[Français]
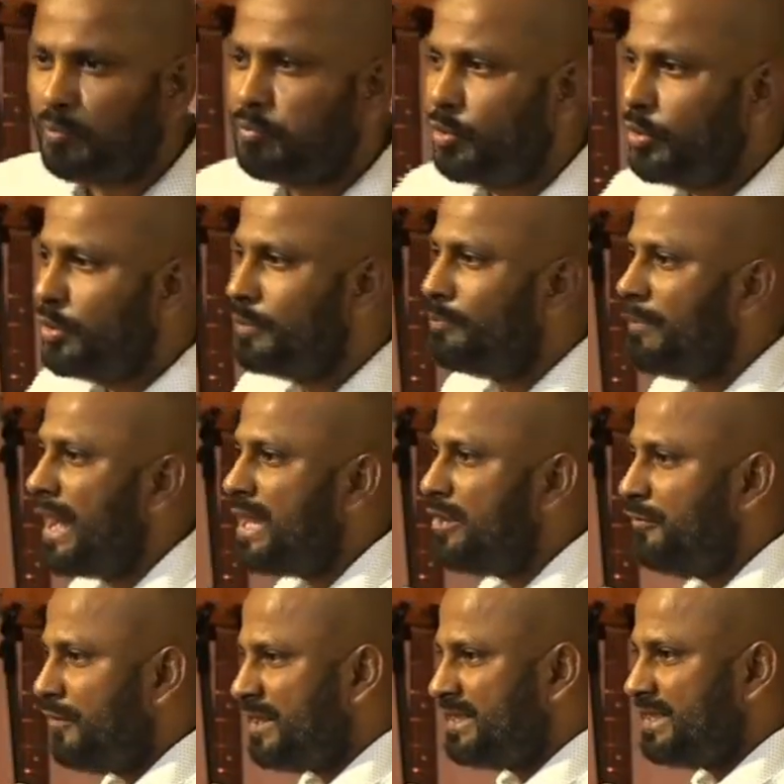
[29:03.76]
Mais je parle
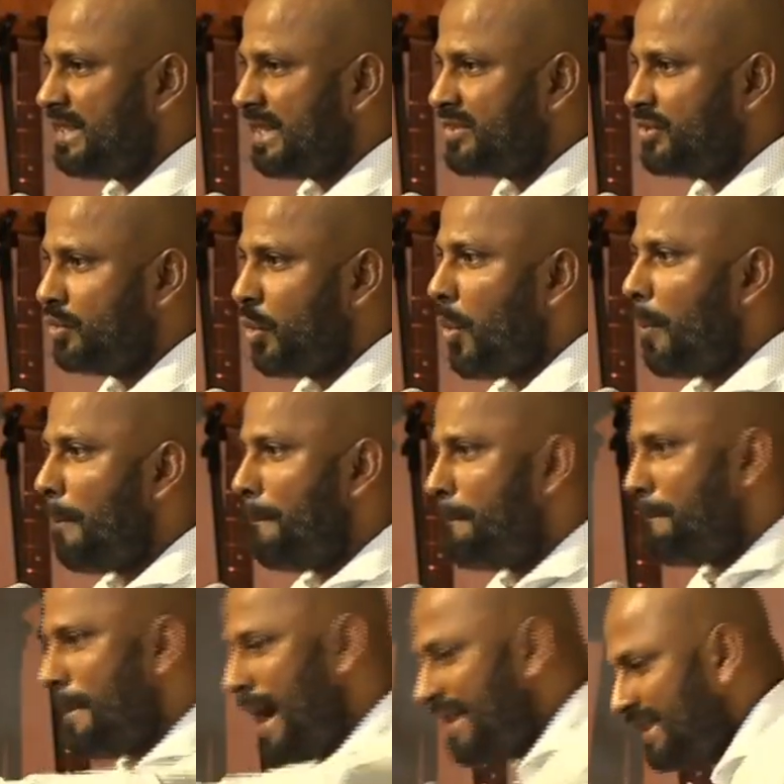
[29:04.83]
pour une
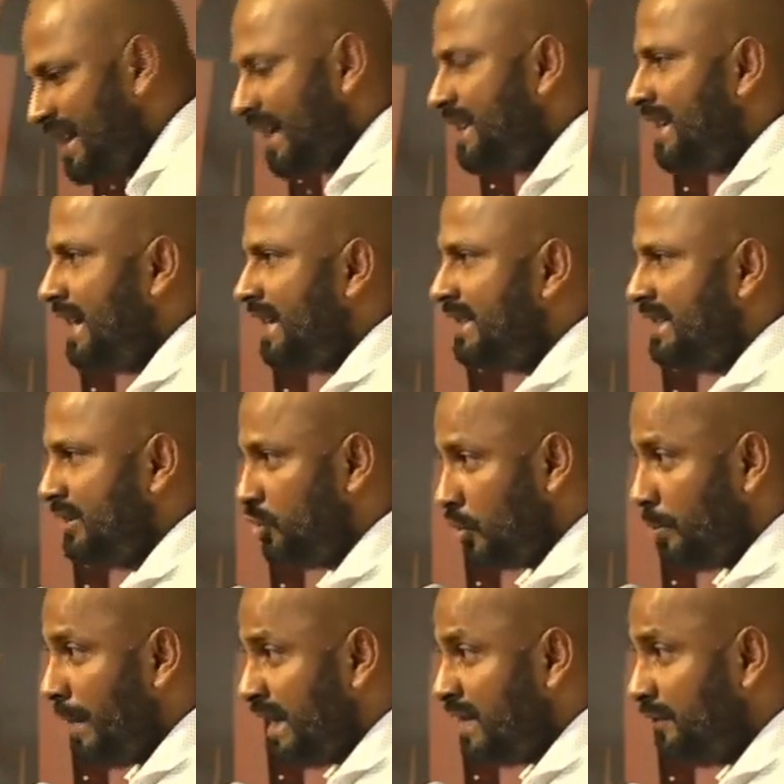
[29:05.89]
manifestation
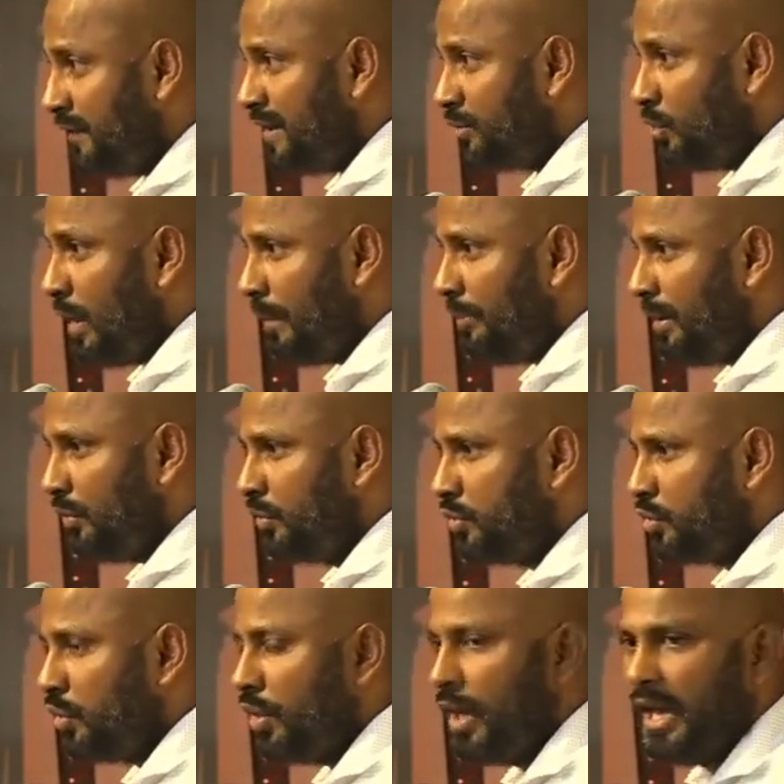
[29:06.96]
matérielle qui se manifeste
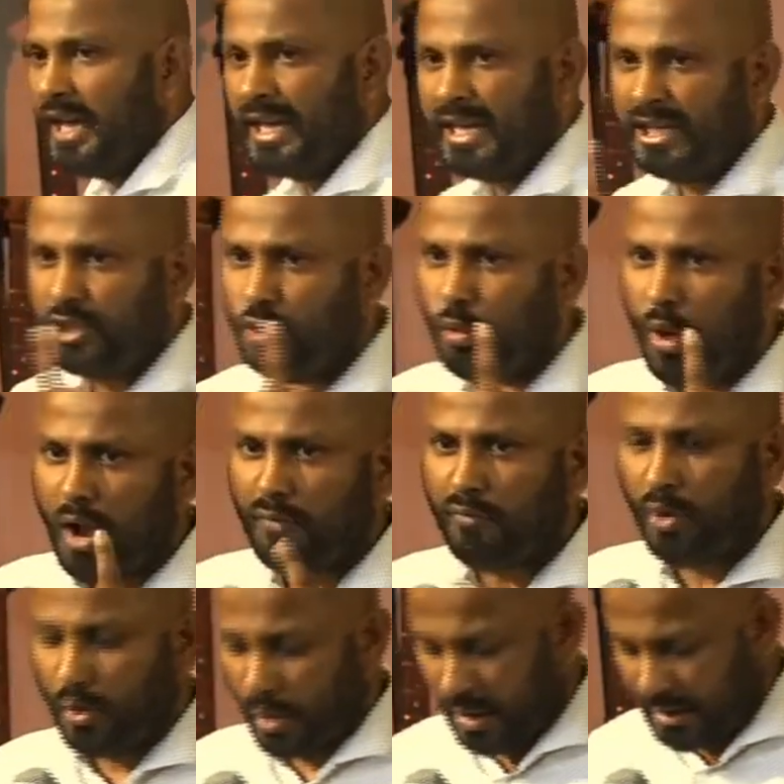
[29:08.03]
de la part de Dieu.
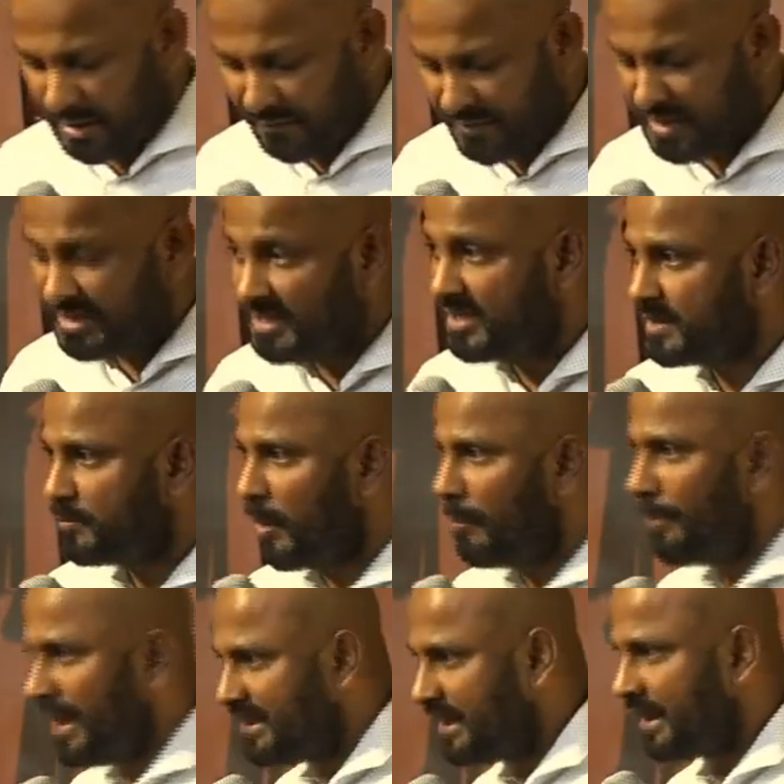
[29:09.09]
Il doit avoir un
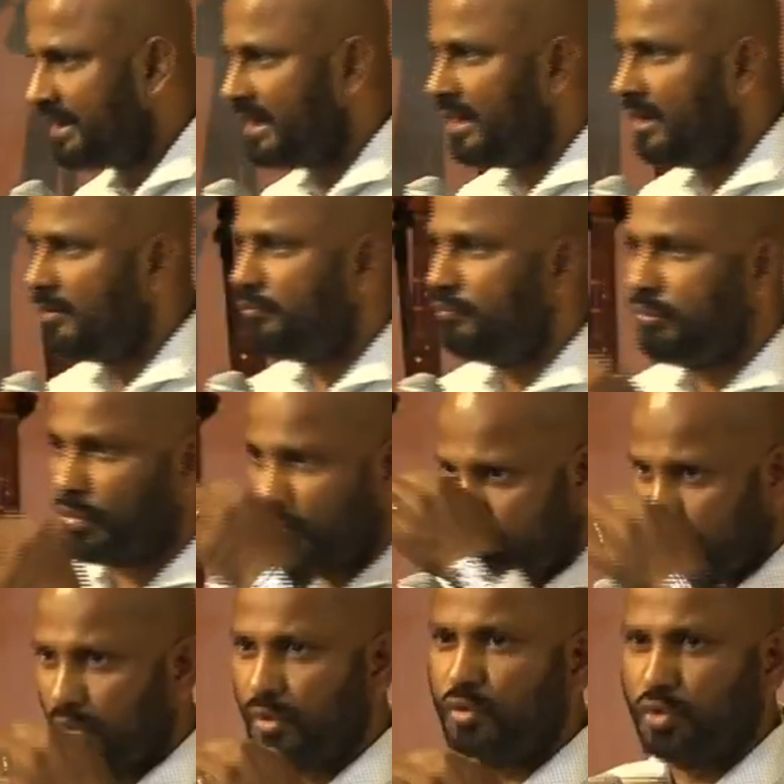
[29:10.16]
investissement
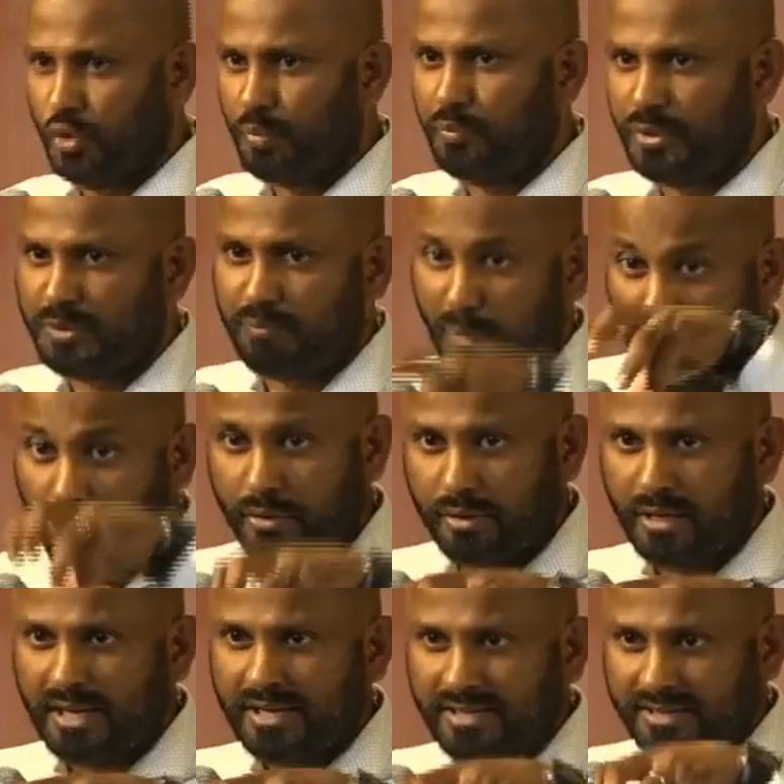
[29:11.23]
matériel pour que Dieu
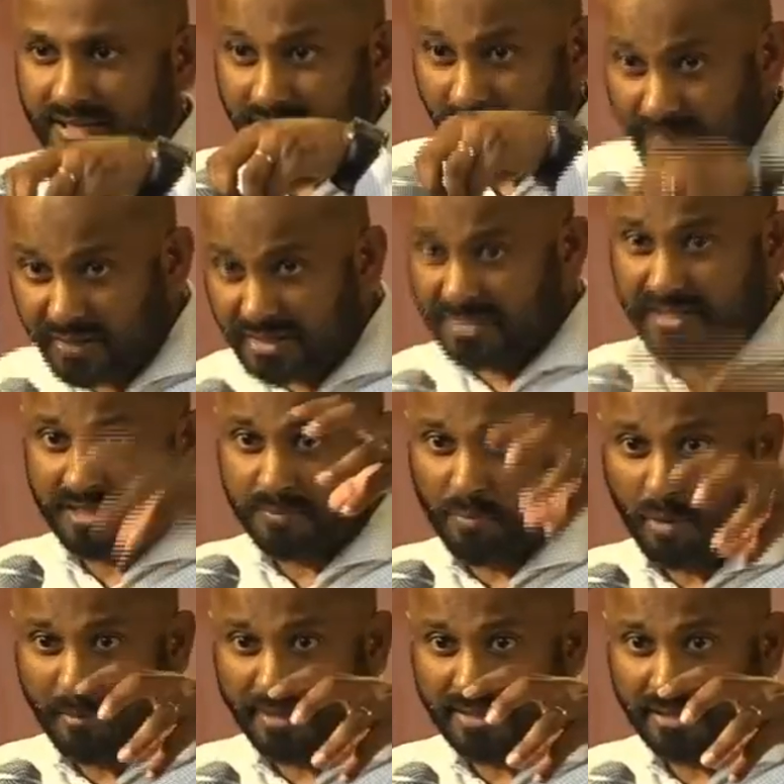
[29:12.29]
puisse prendre cet
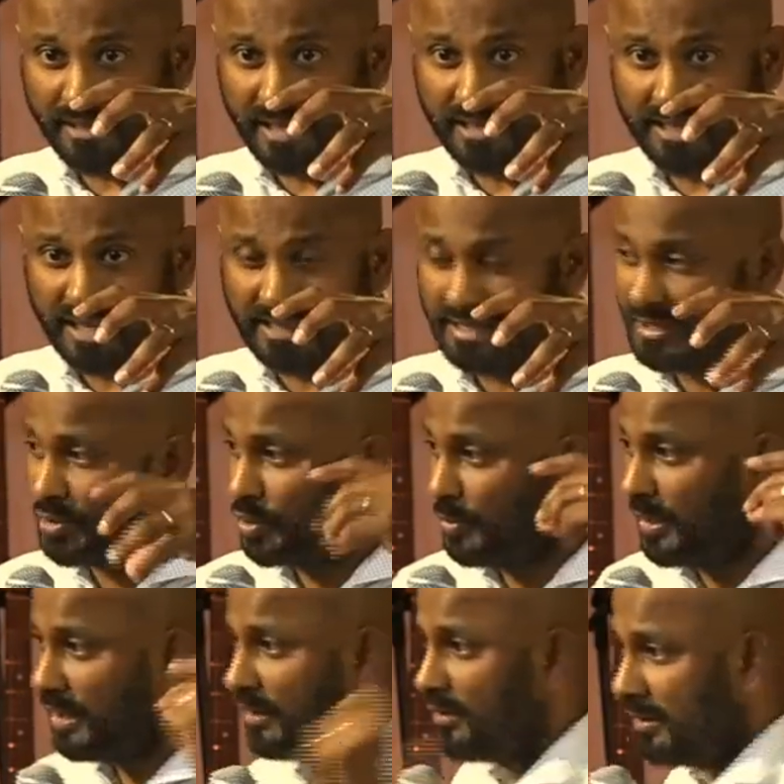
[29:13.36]
investissement matériel
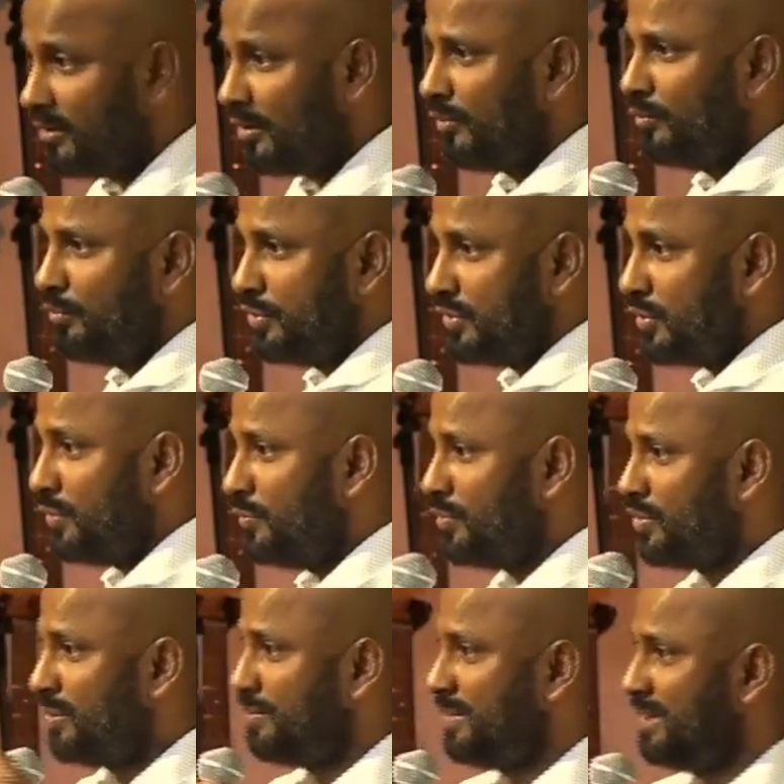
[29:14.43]
qui a été semé,
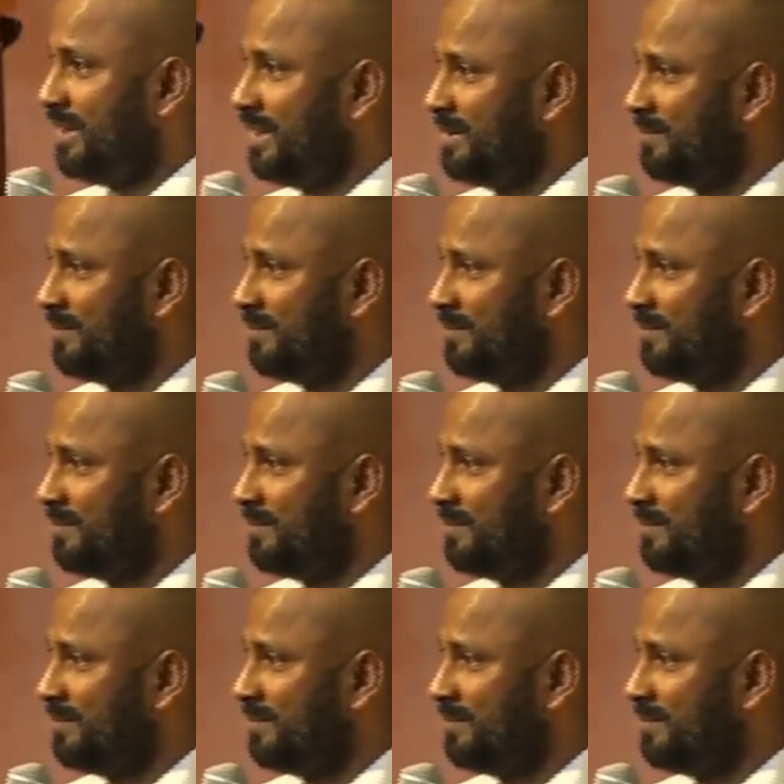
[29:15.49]
puisse le